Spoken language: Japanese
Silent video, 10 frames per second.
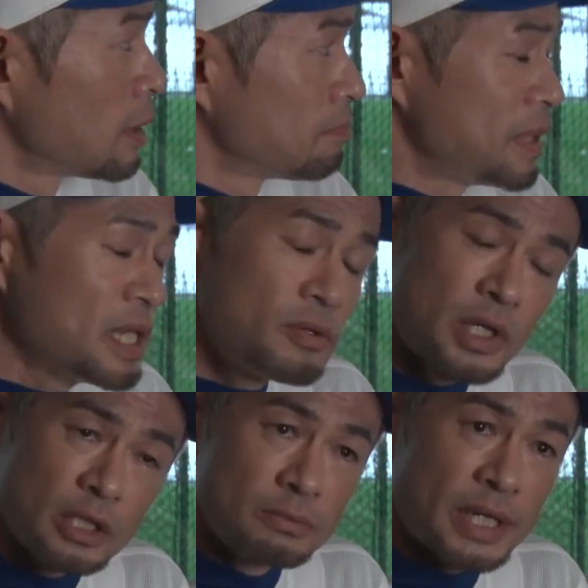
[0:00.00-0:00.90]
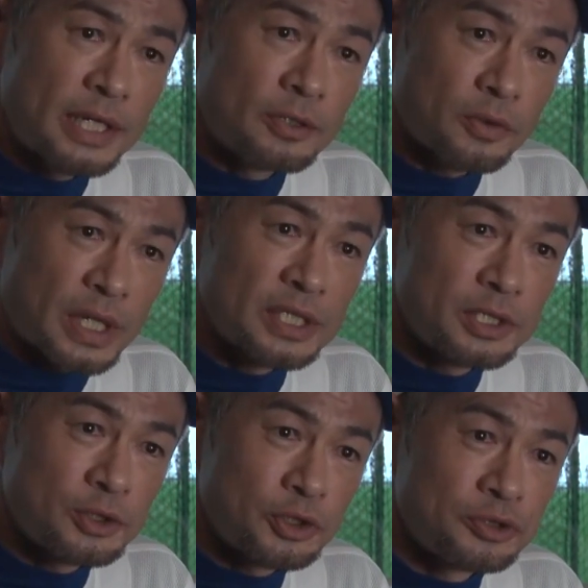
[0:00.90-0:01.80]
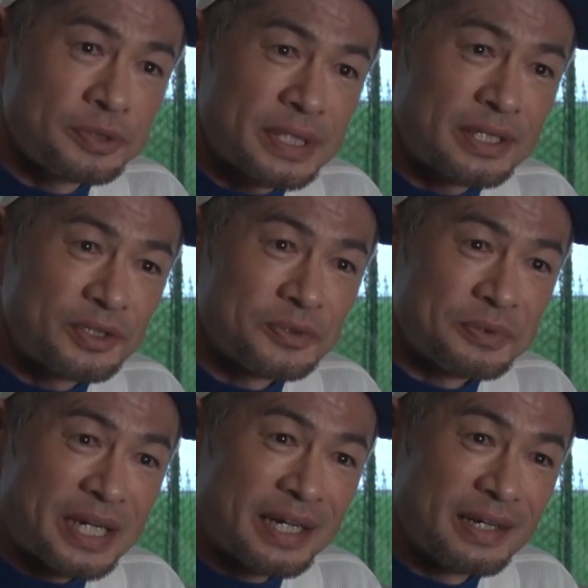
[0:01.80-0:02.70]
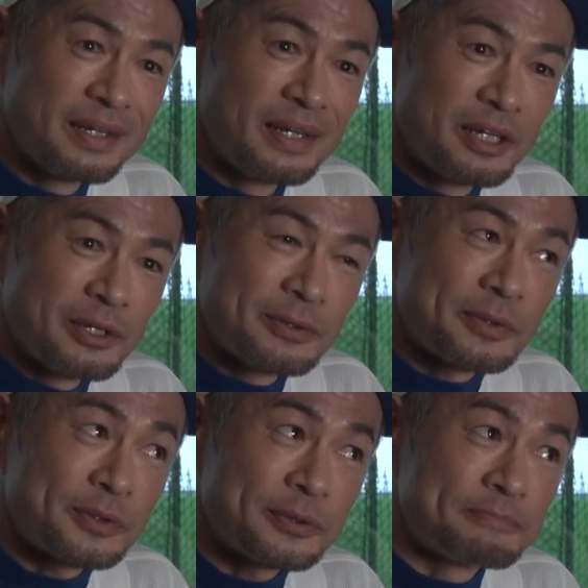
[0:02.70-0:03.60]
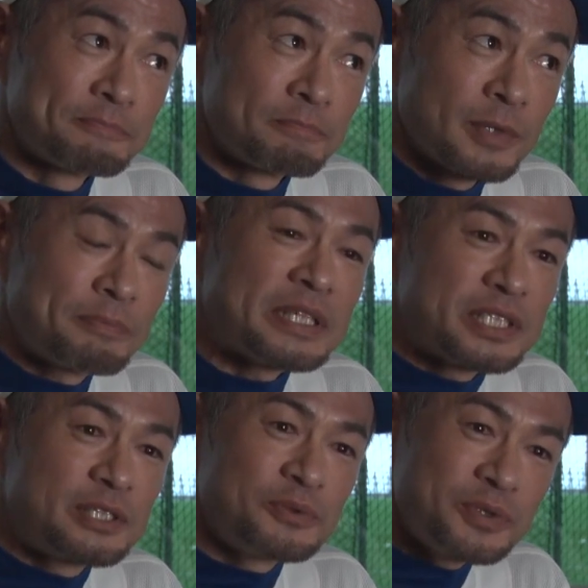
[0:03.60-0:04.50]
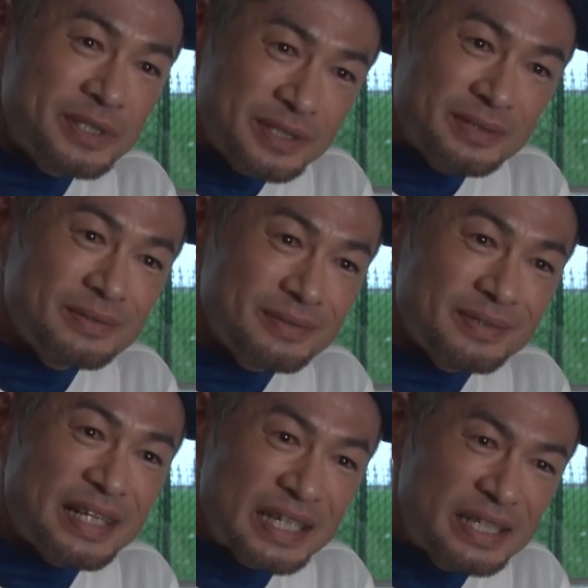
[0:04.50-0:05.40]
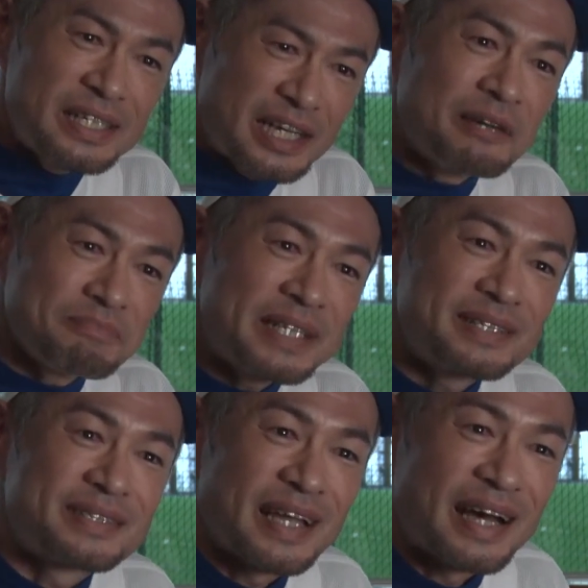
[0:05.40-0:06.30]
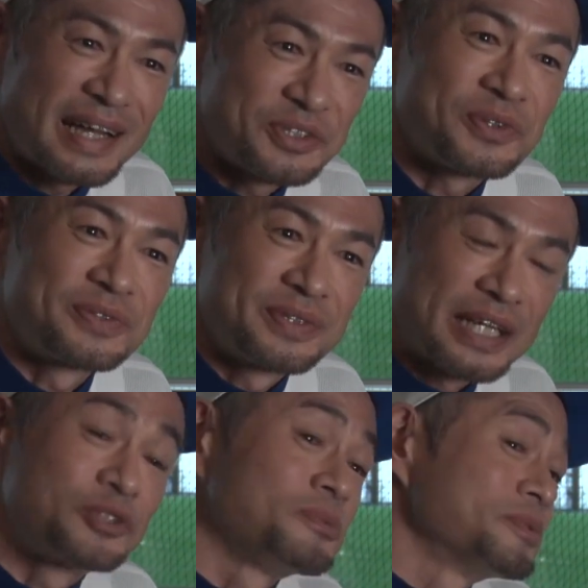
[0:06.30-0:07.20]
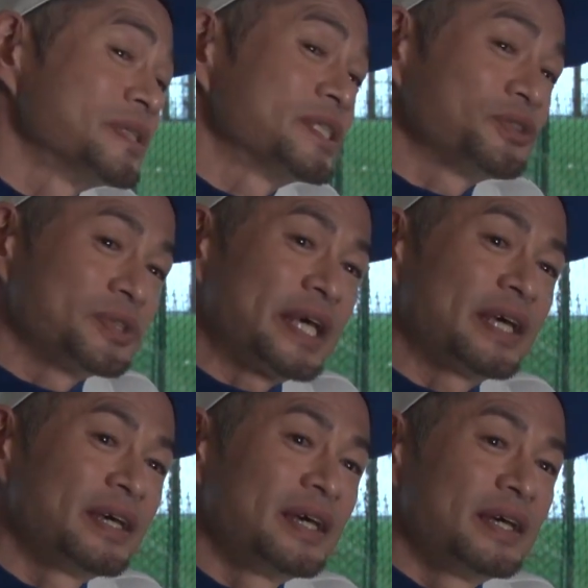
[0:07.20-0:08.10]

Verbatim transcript: ビールがうまいと感じる瞬間っていうのはこうやっぱ自分なりに頑張った後だと思うんですよね。